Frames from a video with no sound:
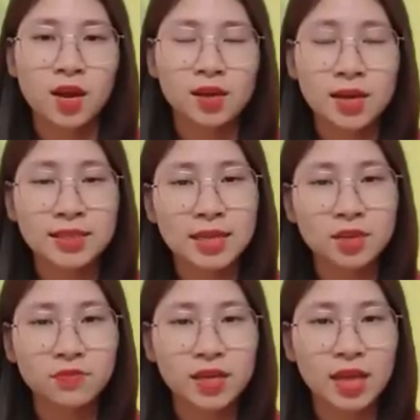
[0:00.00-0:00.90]
Đánh giá
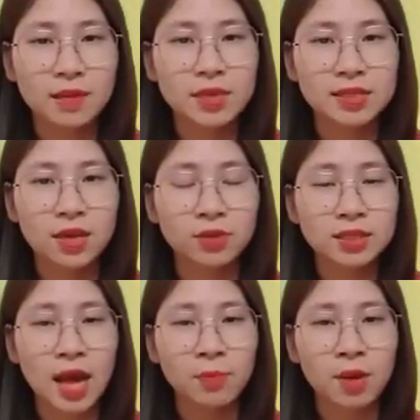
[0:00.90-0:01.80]
tử vi ngày 16
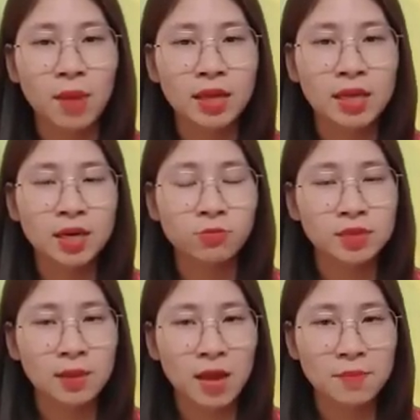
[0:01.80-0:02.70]
tháng 8 năm
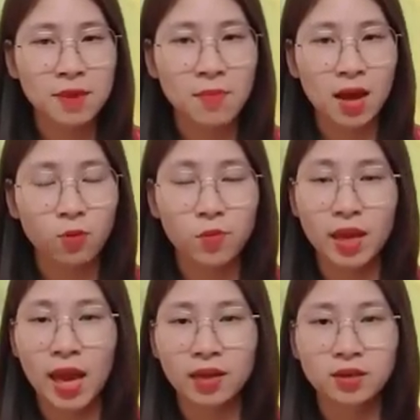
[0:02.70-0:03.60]
2023 của
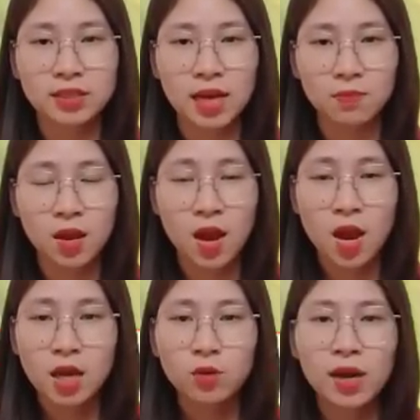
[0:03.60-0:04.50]
12 con giáp.
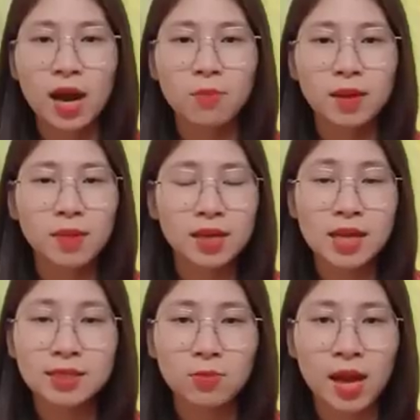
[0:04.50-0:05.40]
Tuổi nào may mắn
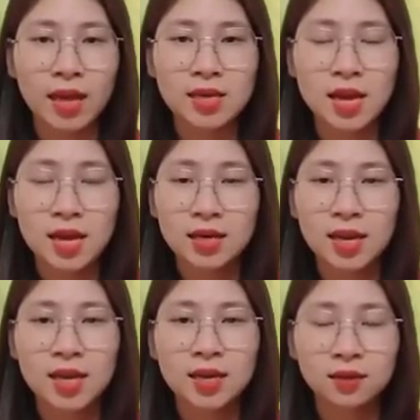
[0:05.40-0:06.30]
nhất trong ngày?
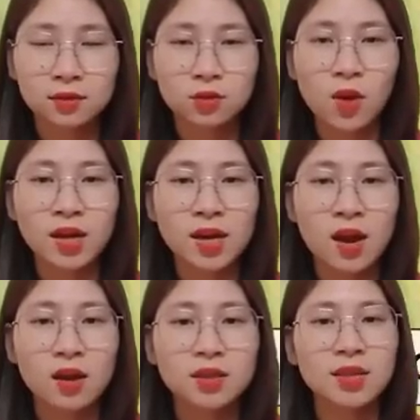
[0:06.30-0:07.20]
Thìn, Tuất.
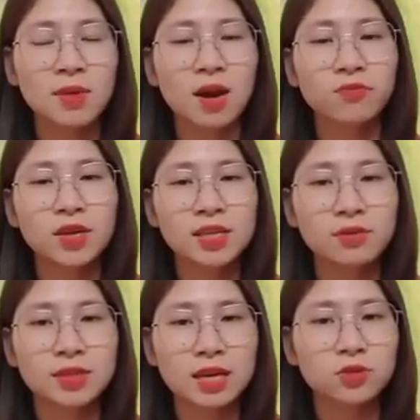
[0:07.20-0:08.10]
Con giáp nào vướng
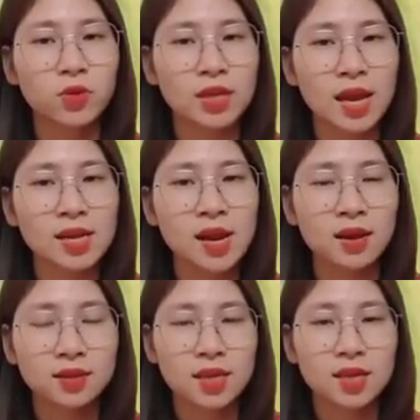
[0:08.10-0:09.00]
nhiều rắc rối nhất?
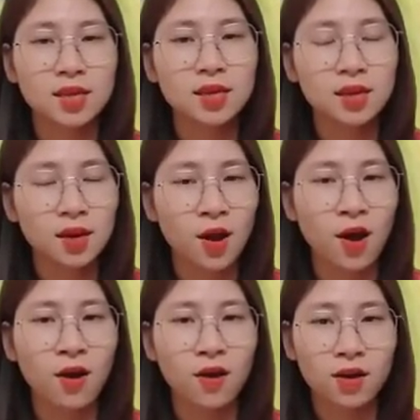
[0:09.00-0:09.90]
Tý,
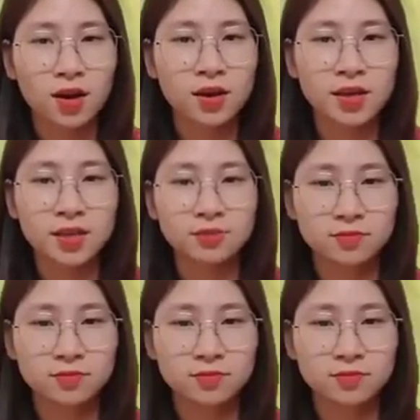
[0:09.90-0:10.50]
Ngọ, Hợi.